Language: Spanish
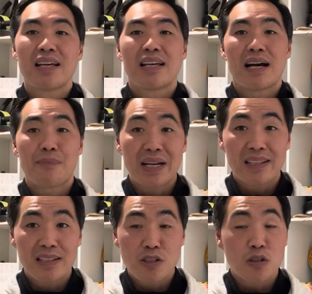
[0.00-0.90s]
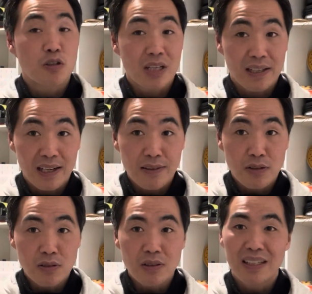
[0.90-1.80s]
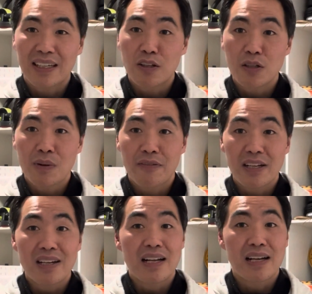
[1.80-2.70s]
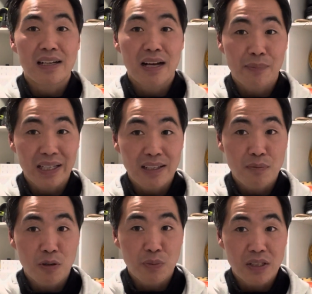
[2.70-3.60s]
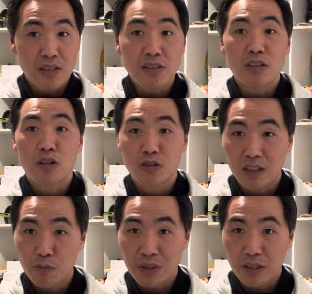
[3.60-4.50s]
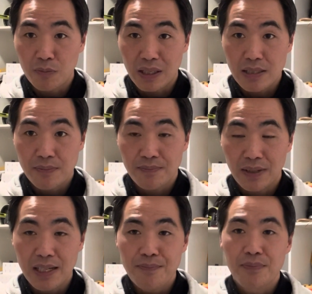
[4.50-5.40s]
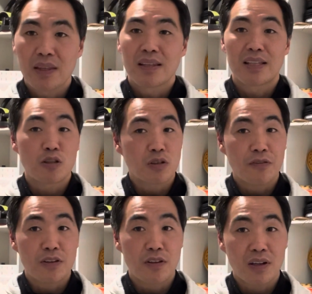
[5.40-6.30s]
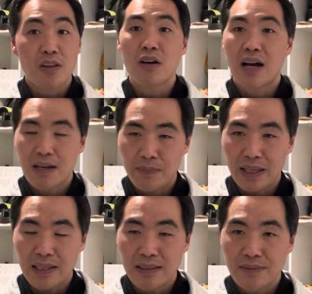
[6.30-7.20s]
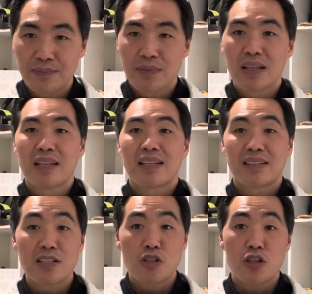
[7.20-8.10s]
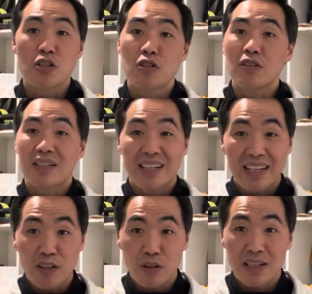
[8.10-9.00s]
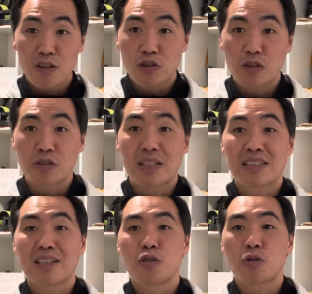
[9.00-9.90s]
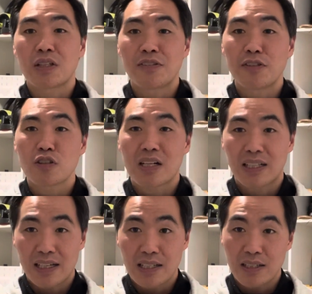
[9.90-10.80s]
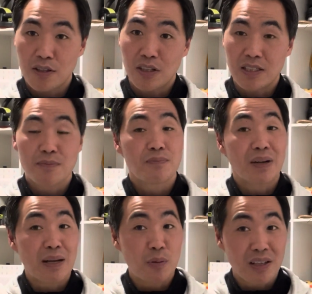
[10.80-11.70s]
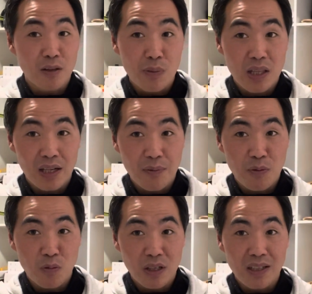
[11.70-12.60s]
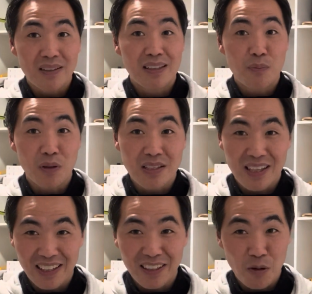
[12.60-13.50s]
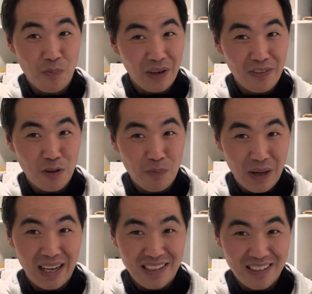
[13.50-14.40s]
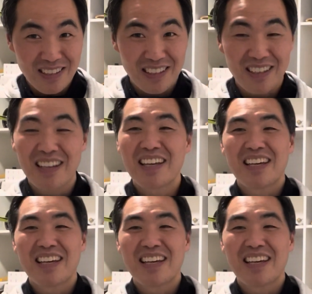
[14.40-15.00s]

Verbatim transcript: Aparte de eso, os adelanto que hoy va a haber, aparte de mi opinión, otra opinión más, ¿vale? De otro aficionado al padre. Dicho eso, recordaros que os tenéis que suscribiros al canal, señores, para poder convencer a mi mujer de poder seguir comprando palas. Sí, sí.